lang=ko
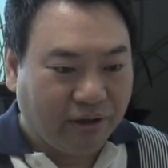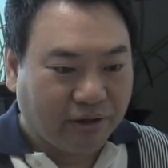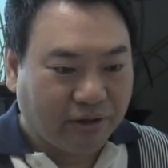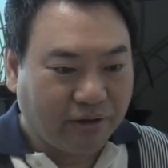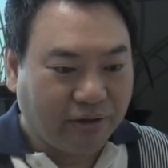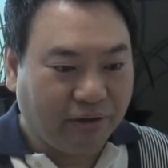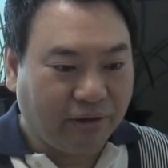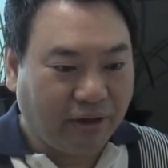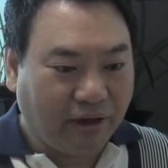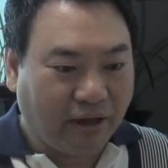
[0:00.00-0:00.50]

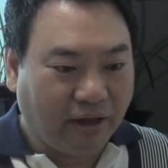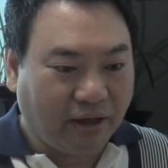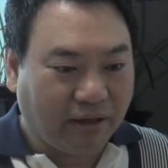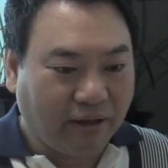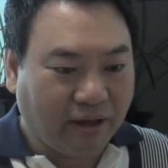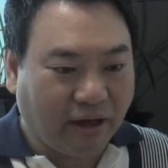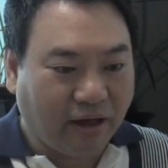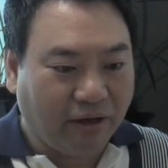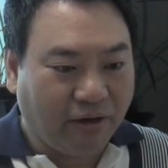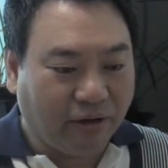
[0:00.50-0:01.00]
그런데
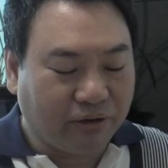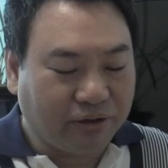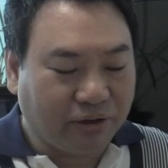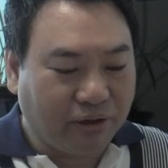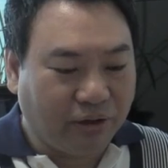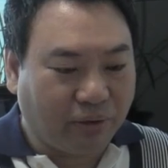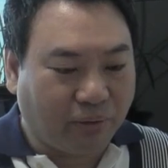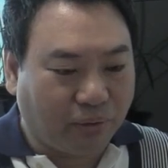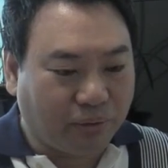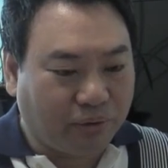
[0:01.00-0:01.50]
내가
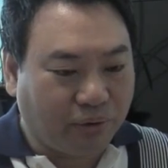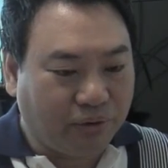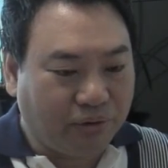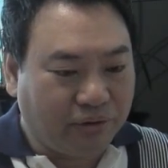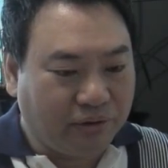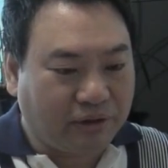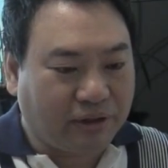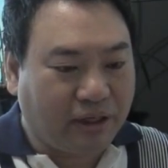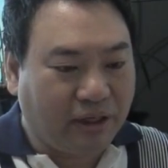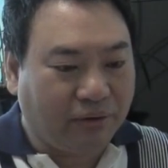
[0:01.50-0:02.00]
여전히
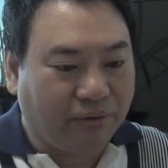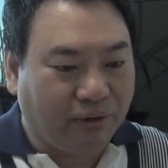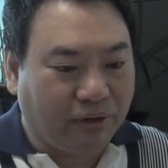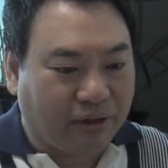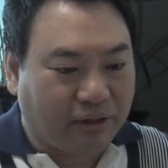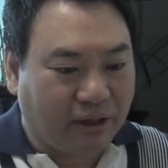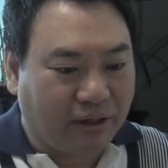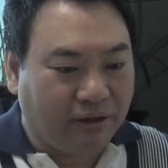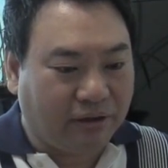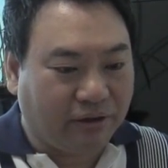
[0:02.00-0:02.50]
고통을 느끼고
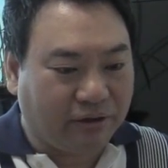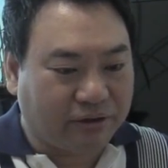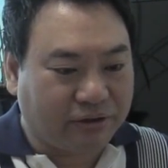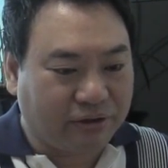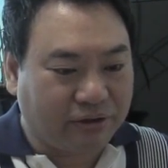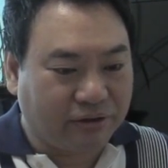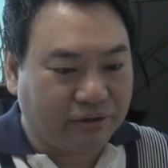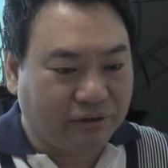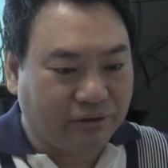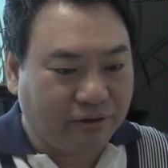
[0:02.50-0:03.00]
있다는
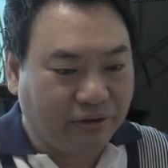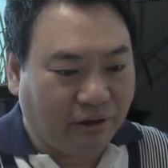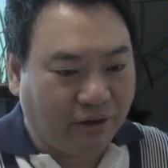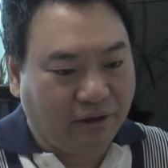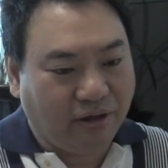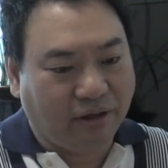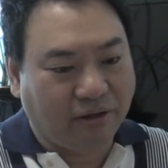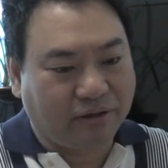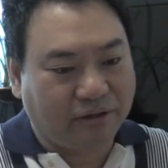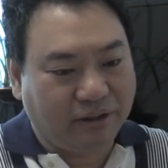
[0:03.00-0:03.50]
것은
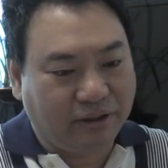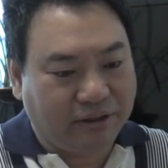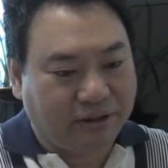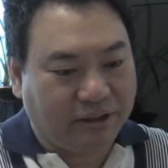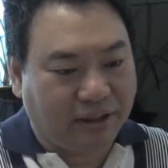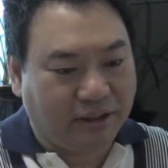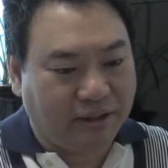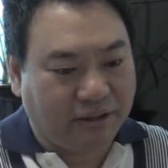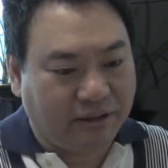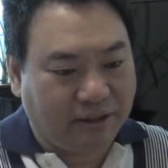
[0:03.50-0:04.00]
아 나
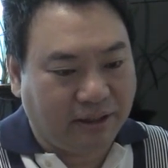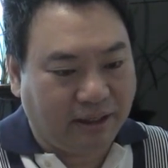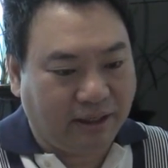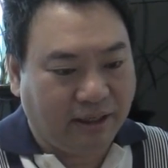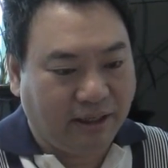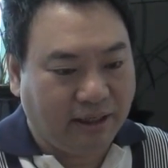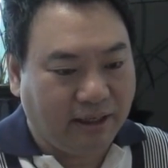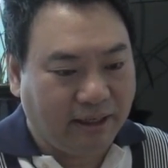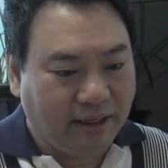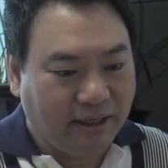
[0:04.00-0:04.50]

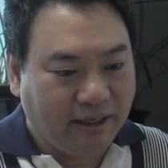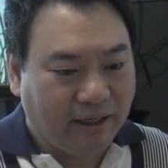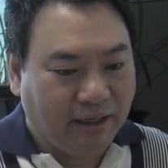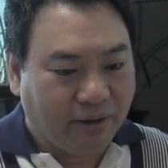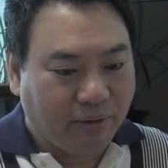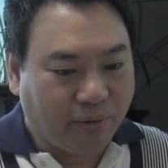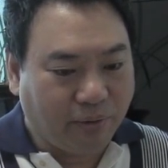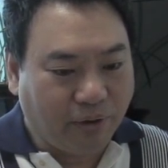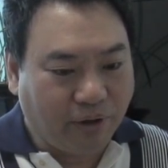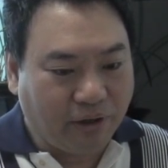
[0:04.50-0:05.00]
크리스찬인데
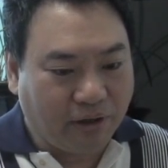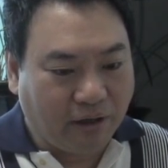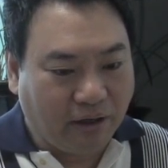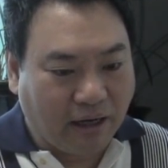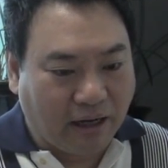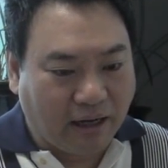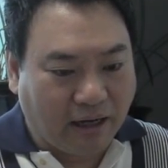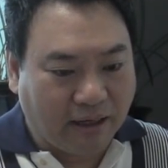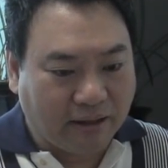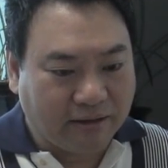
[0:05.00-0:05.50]
교회를
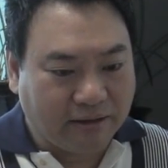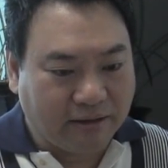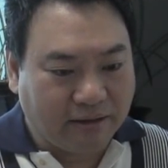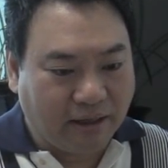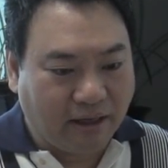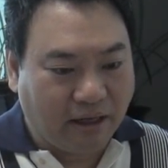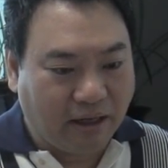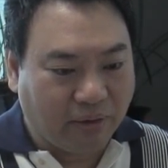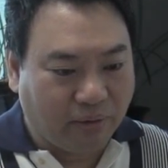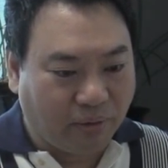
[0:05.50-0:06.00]

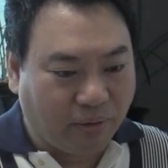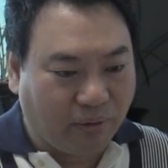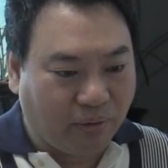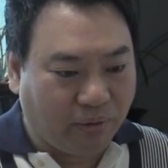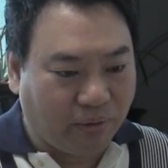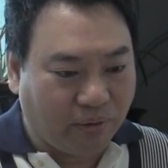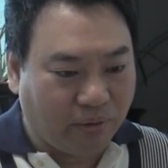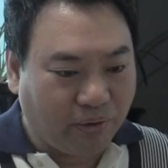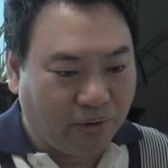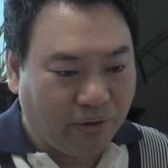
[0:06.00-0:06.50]
나가는데
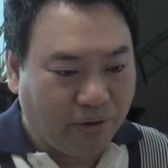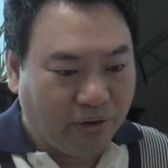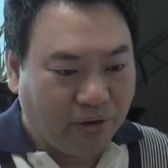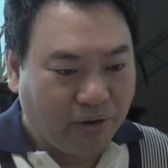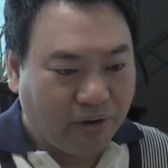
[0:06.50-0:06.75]
해도